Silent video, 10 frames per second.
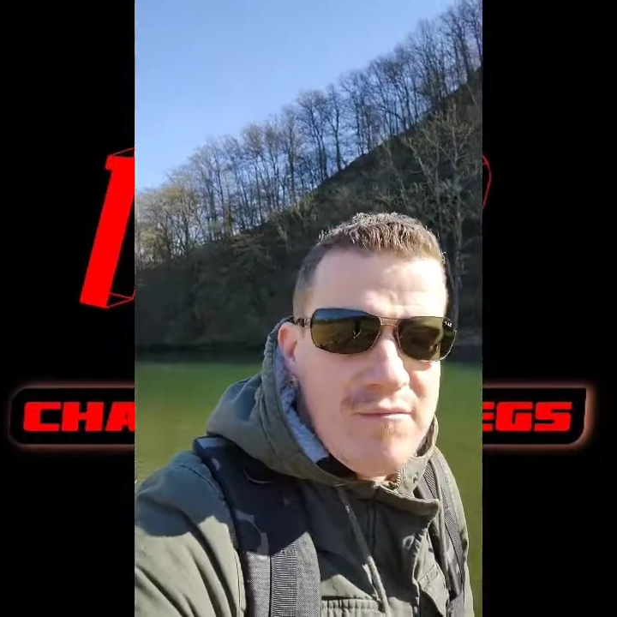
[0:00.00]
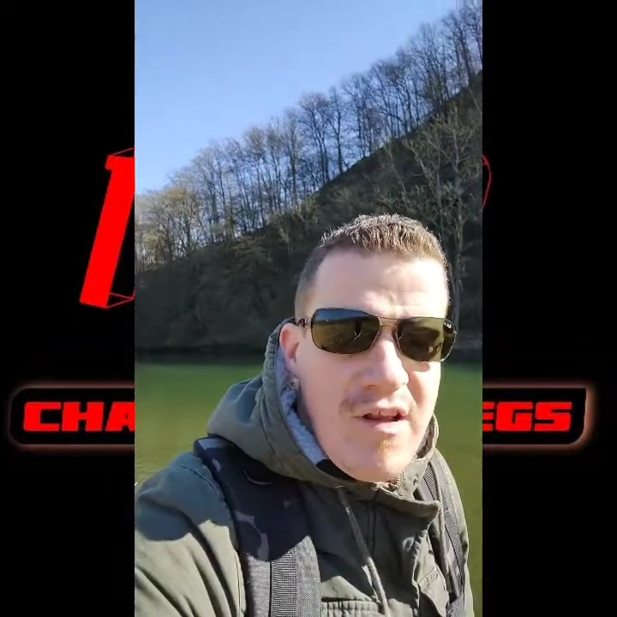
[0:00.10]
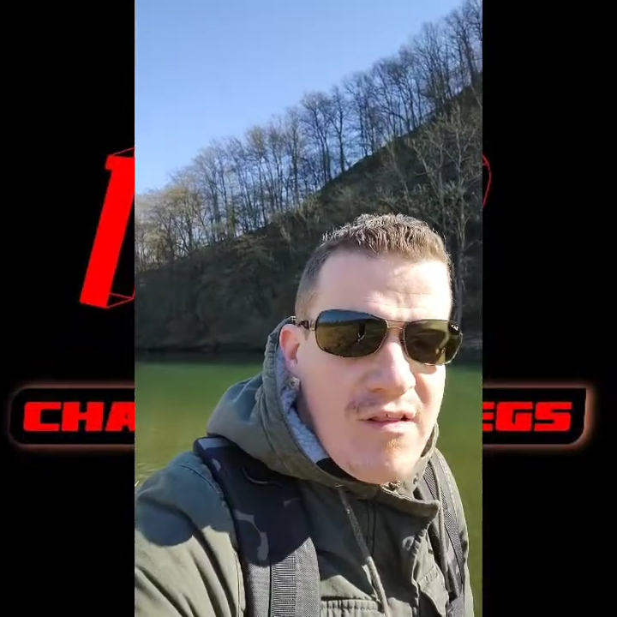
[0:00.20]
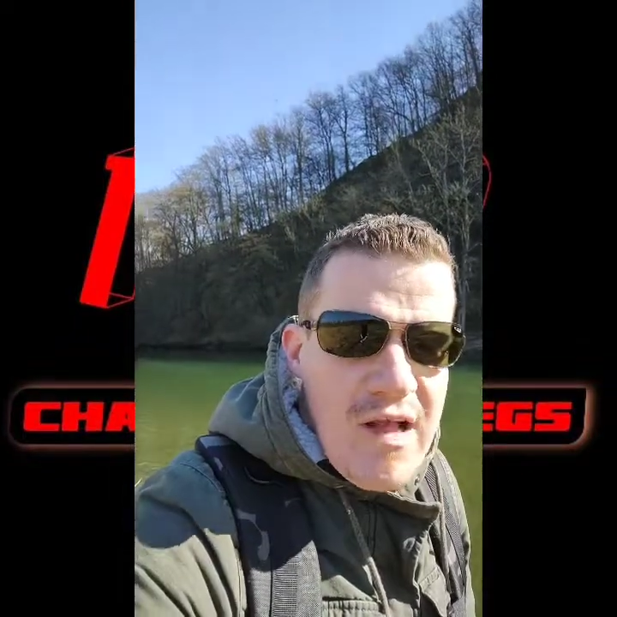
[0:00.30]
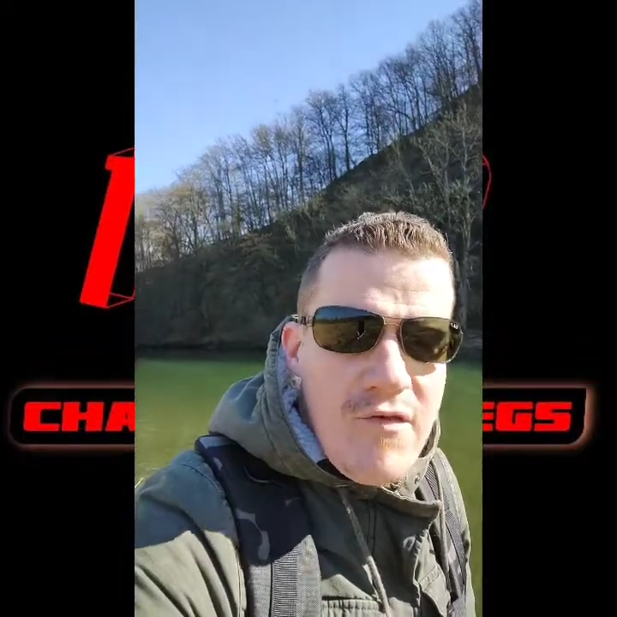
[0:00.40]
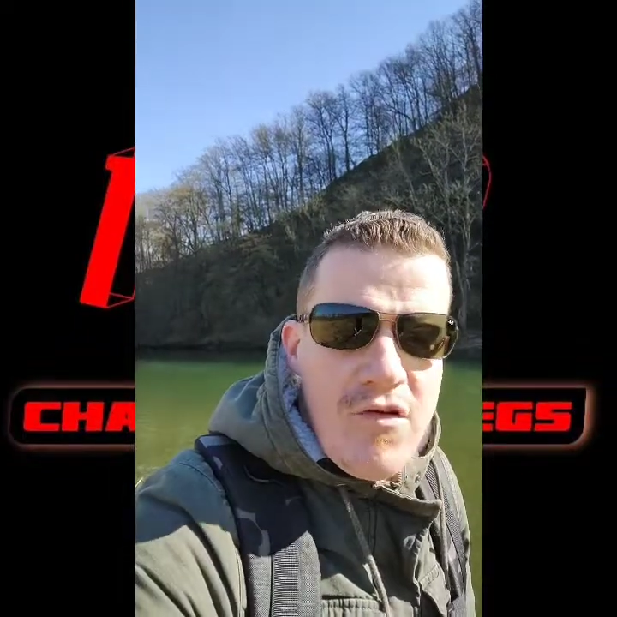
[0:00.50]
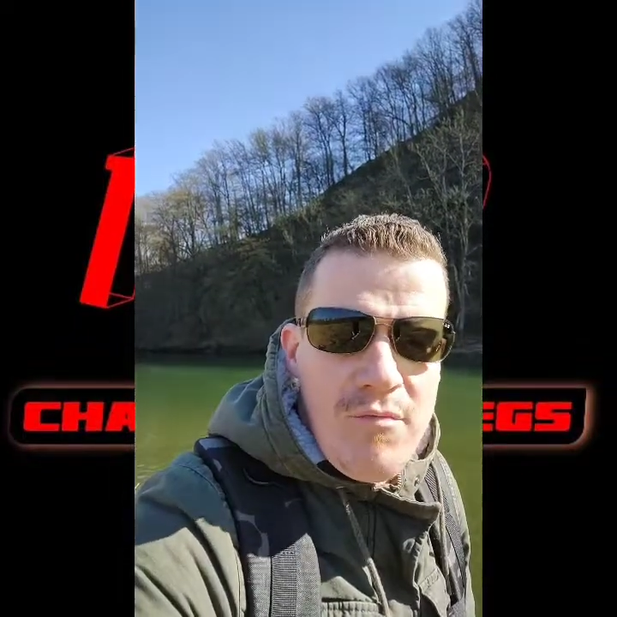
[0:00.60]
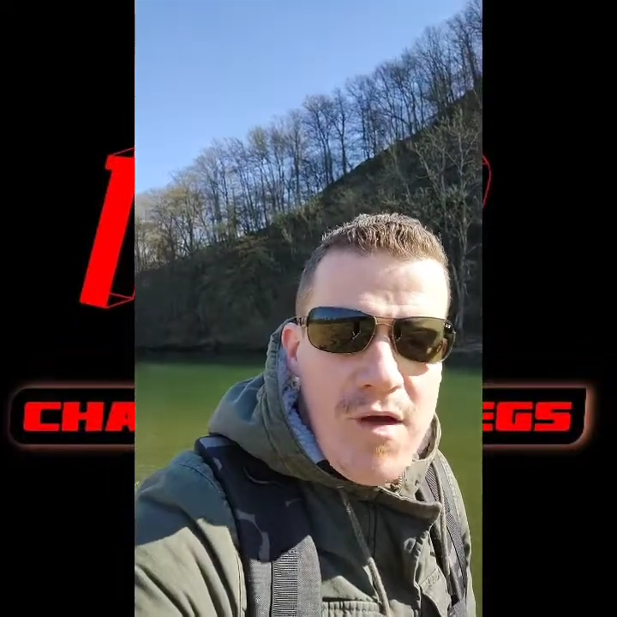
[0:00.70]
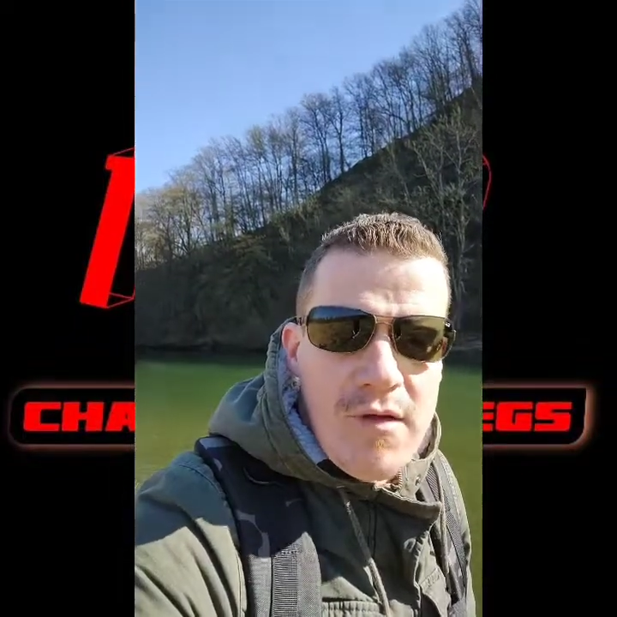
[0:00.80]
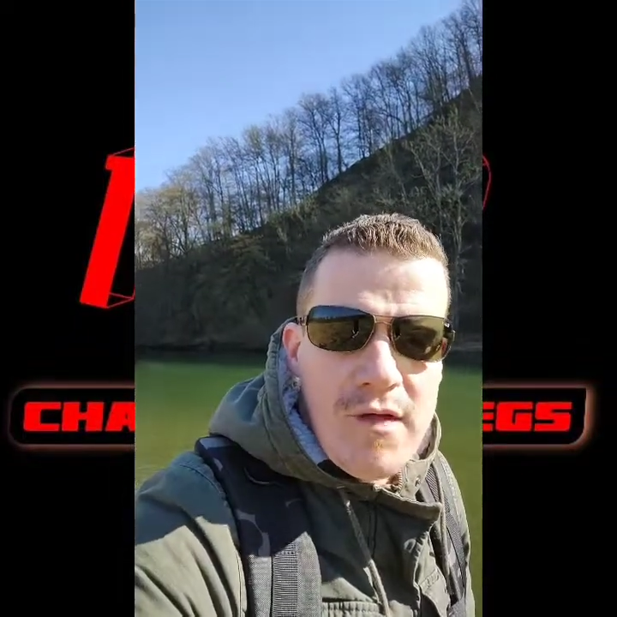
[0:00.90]
Das darf man
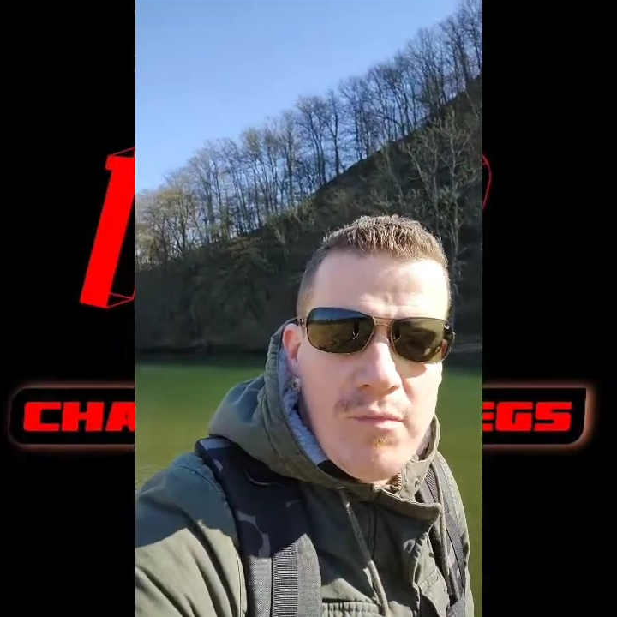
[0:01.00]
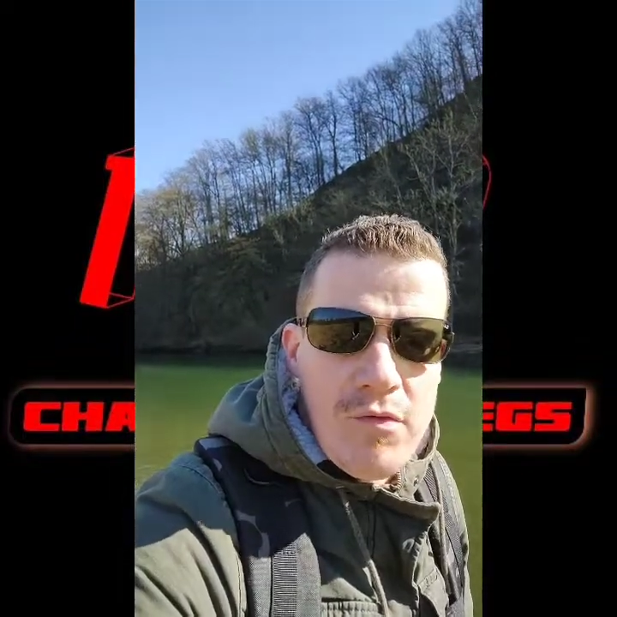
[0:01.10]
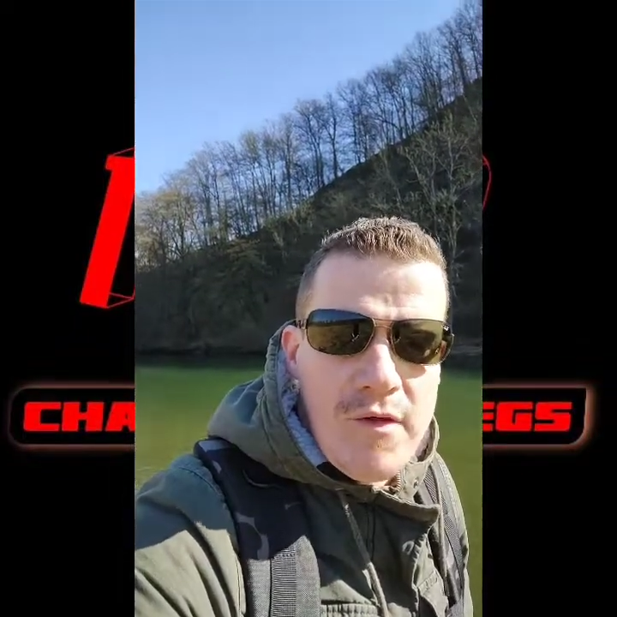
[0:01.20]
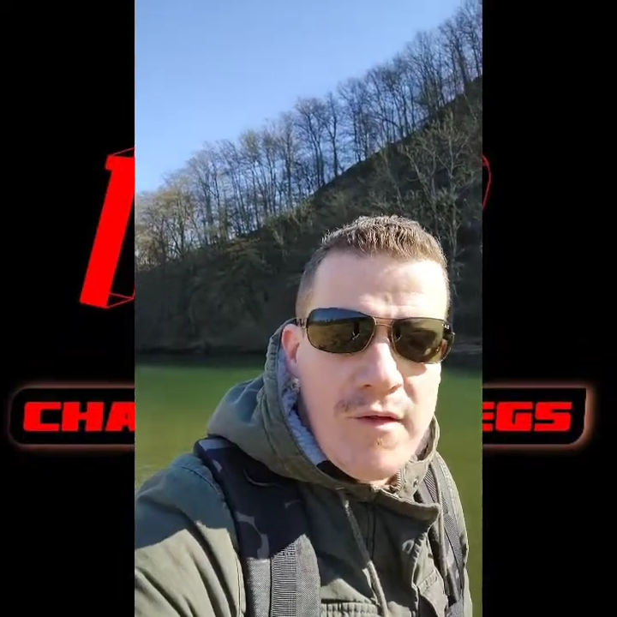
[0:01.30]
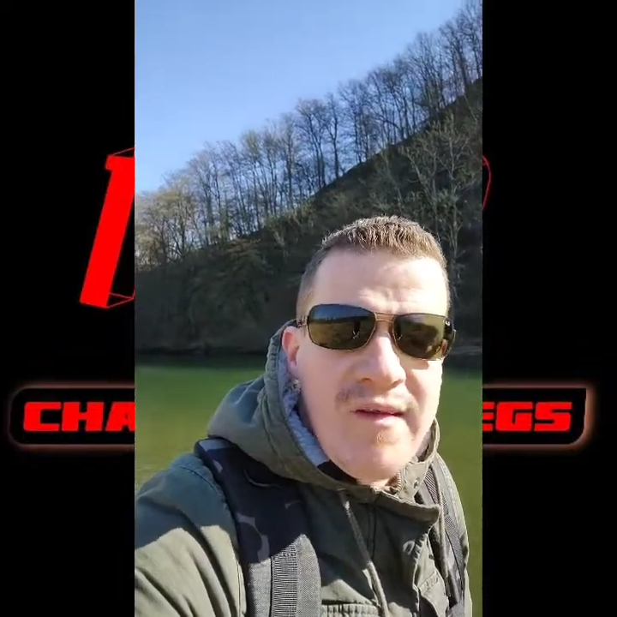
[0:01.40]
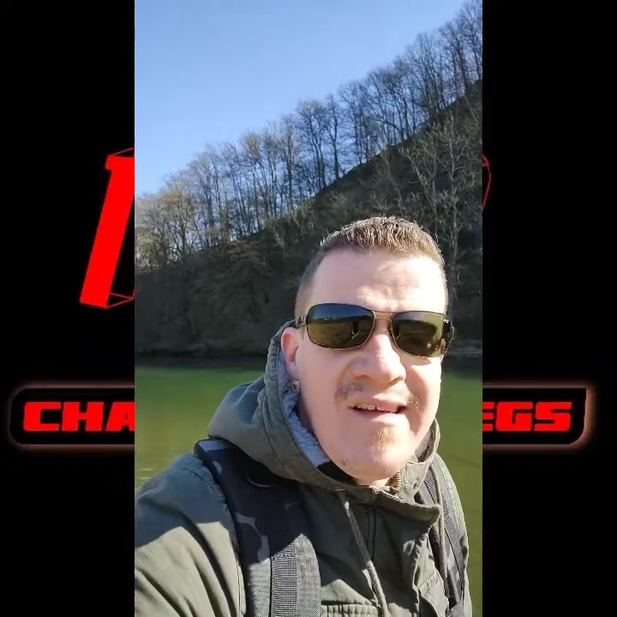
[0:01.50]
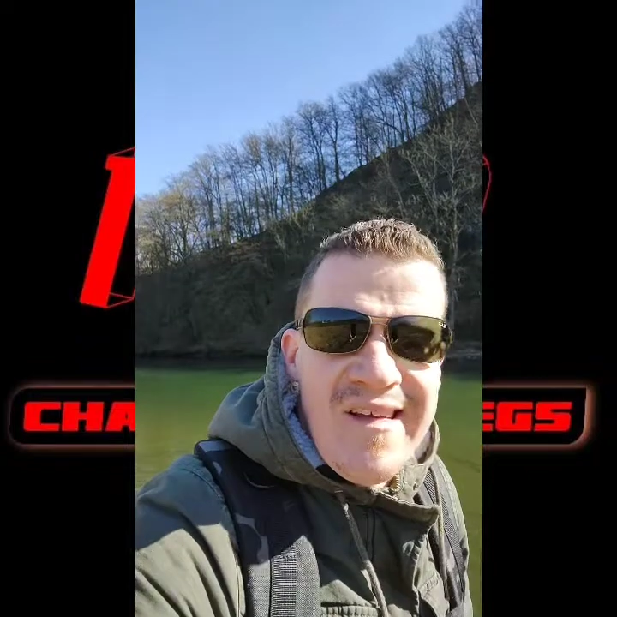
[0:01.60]
nicht machen, Herr Putin.